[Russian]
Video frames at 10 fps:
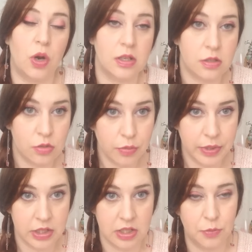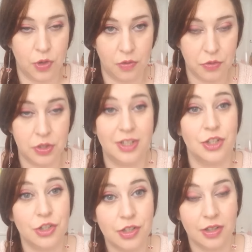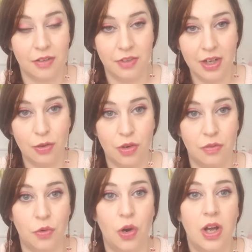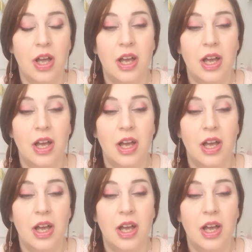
но особенно тем, у кого все-таки жирное веко, у кого